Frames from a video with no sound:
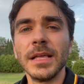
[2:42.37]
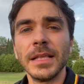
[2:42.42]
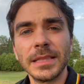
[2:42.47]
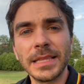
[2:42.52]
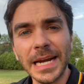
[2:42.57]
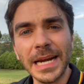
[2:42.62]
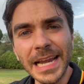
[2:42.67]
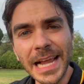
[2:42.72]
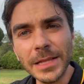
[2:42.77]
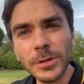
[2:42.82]

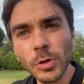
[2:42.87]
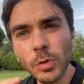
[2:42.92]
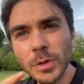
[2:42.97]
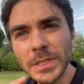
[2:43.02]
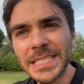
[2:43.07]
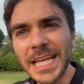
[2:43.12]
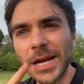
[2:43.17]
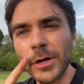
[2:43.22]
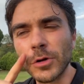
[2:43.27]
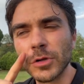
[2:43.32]
Tra l'altro
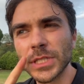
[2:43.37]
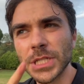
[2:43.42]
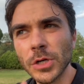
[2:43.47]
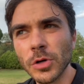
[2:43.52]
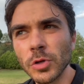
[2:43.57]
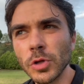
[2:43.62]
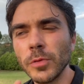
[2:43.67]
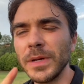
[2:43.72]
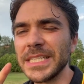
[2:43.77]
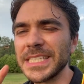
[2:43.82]
quest'anno
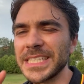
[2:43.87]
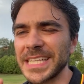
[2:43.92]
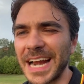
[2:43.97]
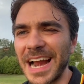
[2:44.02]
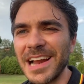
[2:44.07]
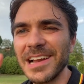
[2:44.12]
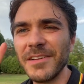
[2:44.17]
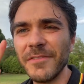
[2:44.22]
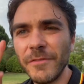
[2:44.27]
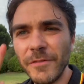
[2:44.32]
secondo me sarà
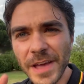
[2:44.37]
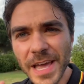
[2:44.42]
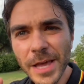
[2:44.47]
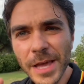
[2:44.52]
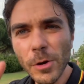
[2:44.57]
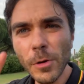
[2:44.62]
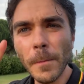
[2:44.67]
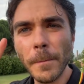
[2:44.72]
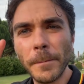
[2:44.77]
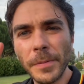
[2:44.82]
il
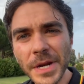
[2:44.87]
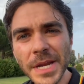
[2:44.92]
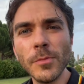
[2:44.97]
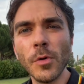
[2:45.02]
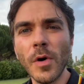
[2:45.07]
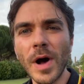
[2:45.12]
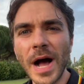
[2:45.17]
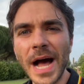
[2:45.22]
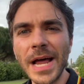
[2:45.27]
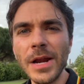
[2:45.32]
vero
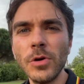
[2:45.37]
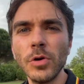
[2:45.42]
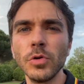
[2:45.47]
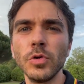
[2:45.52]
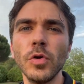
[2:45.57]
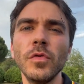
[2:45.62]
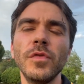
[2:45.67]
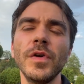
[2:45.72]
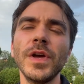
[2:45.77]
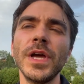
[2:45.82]
primo anno
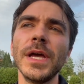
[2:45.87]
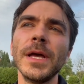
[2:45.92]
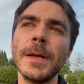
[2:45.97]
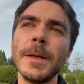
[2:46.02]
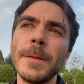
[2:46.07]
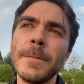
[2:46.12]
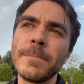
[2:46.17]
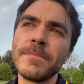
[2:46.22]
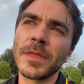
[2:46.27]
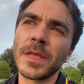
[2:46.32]
dove,
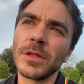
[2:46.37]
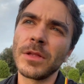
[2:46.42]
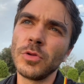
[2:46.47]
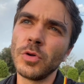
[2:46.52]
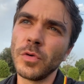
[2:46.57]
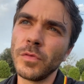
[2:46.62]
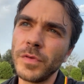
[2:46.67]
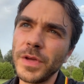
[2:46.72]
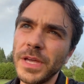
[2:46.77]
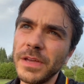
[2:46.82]

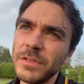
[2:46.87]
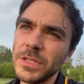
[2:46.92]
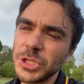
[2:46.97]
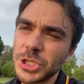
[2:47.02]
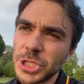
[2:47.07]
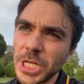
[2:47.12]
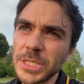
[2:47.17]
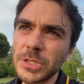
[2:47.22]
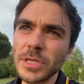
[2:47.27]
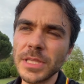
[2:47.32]
dove
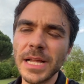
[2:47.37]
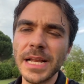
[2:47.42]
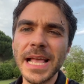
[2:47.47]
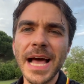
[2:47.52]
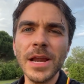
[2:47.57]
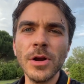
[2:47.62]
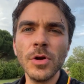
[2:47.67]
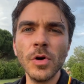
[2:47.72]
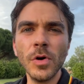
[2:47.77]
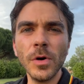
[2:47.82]
Vincenzo
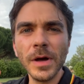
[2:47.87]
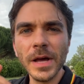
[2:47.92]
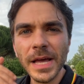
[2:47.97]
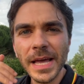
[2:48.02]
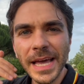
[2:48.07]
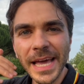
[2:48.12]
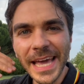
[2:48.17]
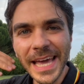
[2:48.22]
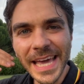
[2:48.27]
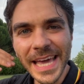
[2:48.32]
Italiano
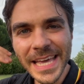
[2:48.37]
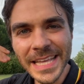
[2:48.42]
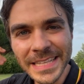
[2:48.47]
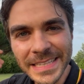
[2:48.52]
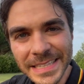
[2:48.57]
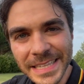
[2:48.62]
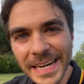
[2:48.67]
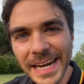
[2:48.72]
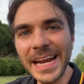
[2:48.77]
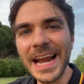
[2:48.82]

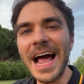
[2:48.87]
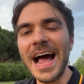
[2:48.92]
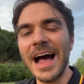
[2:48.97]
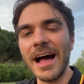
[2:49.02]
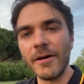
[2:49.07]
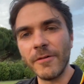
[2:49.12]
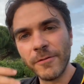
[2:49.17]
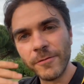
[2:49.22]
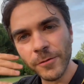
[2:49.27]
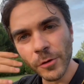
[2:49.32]

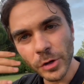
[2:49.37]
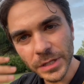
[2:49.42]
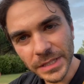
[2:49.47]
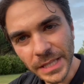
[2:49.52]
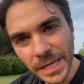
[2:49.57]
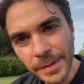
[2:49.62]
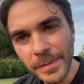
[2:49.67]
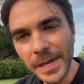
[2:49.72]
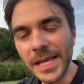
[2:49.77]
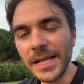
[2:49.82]
entrerà
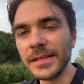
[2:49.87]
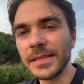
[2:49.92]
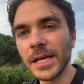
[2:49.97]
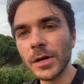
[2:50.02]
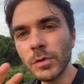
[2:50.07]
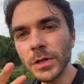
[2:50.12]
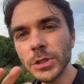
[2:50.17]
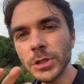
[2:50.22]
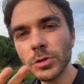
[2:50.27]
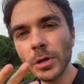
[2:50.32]
fortemente,
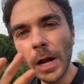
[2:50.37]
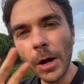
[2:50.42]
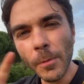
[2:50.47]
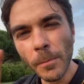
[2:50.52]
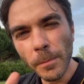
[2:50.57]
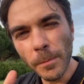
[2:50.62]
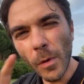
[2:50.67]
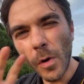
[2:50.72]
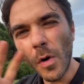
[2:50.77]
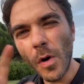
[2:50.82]
questo l'ha un
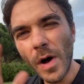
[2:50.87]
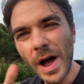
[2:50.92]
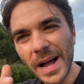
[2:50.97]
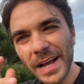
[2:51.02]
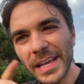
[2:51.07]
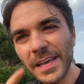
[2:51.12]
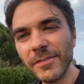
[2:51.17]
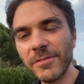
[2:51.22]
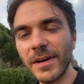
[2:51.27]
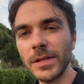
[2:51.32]
po'
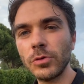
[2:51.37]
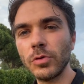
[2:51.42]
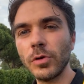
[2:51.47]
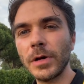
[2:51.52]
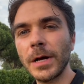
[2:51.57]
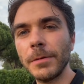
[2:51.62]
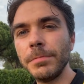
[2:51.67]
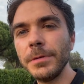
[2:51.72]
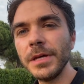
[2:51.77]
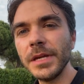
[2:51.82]
anche fatto
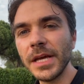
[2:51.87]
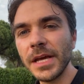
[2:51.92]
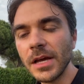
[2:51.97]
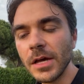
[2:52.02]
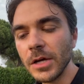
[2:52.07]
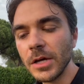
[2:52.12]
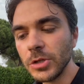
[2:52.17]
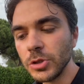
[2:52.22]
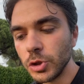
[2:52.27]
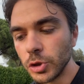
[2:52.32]
capire
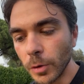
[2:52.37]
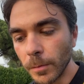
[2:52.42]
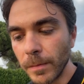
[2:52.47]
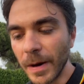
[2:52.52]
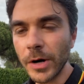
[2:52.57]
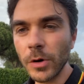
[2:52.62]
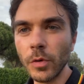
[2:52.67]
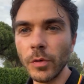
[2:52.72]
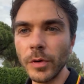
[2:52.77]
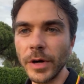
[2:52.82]
Gio
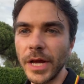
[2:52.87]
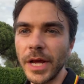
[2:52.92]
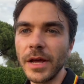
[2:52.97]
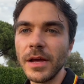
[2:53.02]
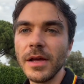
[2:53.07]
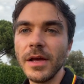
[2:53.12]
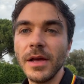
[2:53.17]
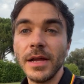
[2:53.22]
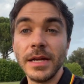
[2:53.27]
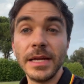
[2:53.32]
Barone
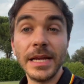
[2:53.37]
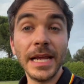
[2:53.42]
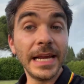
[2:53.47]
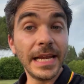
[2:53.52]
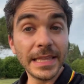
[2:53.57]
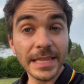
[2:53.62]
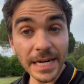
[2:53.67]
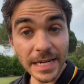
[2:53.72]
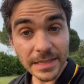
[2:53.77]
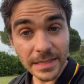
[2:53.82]

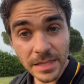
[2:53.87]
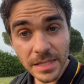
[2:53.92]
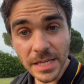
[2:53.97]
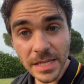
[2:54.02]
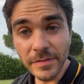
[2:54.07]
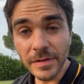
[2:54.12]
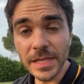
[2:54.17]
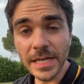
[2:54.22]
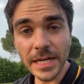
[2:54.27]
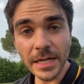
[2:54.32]
nelle
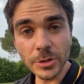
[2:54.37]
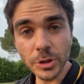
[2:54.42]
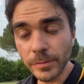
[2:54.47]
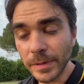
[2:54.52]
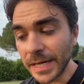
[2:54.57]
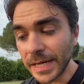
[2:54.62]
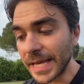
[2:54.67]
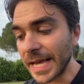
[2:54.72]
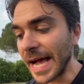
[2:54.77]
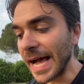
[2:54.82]
trattative di
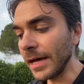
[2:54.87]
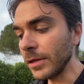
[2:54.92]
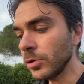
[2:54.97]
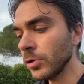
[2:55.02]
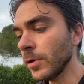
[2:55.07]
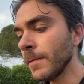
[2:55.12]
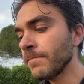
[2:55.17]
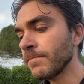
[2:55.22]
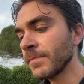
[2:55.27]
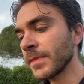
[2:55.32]

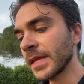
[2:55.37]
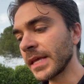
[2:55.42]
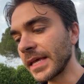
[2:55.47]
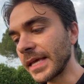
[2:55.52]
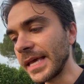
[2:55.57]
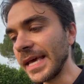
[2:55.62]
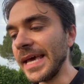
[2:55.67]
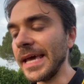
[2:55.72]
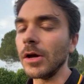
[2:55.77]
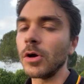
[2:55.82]
calciomercato,
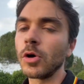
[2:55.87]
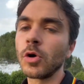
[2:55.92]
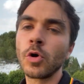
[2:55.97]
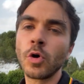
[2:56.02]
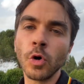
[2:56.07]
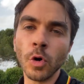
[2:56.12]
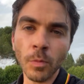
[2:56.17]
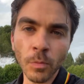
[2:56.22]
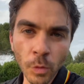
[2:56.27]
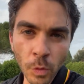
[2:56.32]
che
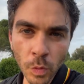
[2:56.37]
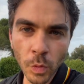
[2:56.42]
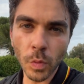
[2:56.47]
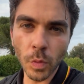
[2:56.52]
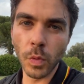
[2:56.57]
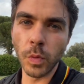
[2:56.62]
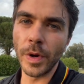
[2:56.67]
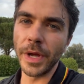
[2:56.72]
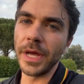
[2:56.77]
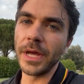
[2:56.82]

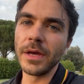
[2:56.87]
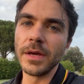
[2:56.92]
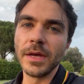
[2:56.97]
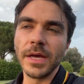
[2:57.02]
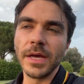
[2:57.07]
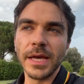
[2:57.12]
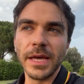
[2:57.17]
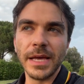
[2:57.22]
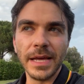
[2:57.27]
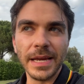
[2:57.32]
comunque,
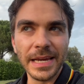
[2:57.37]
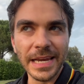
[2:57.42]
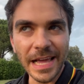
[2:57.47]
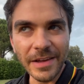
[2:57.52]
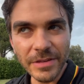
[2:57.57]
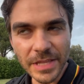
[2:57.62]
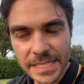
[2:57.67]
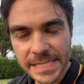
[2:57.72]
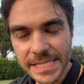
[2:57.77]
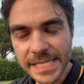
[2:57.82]
l'ha
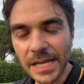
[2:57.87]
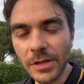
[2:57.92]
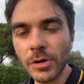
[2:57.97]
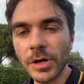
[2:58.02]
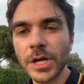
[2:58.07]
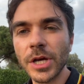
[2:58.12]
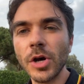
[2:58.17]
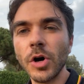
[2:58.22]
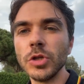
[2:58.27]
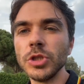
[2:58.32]
evidenziato
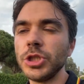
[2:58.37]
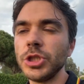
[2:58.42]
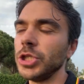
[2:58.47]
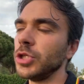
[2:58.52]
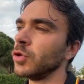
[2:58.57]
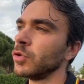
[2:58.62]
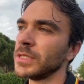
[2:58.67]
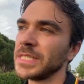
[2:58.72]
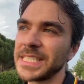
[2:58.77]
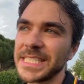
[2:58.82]
anche oggi,
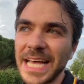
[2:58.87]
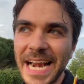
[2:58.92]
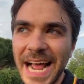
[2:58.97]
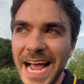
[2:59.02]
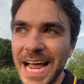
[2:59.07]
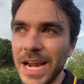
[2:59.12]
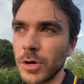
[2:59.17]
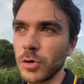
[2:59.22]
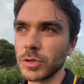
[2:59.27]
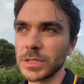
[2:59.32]
non
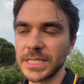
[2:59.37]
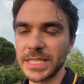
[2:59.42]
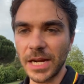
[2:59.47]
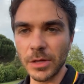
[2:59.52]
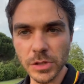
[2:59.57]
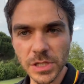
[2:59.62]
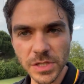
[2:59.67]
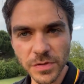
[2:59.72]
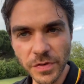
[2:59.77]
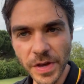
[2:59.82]
saranno
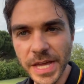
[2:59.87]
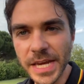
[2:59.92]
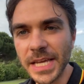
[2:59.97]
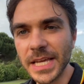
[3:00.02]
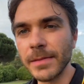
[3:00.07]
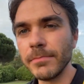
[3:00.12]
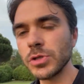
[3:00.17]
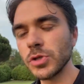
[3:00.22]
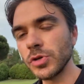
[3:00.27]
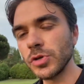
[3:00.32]

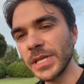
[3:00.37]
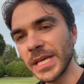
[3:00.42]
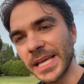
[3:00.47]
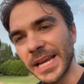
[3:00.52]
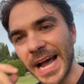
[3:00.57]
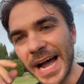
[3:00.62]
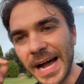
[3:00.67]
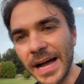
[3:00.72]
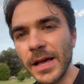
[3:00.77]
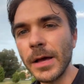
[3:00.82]
stratosferiche,
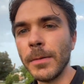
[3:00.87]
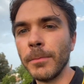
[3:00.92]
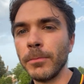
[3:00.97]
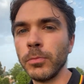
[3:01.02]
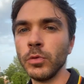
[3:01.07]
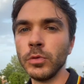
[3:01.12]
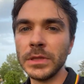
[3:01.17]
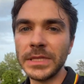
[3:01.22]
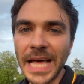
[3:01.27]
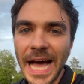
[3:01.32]
bisognerà
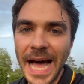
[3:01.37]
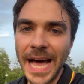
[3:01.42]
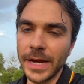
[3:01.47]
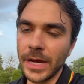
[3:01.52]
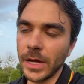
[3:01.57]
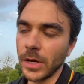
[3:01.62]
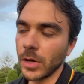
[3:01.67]
puntare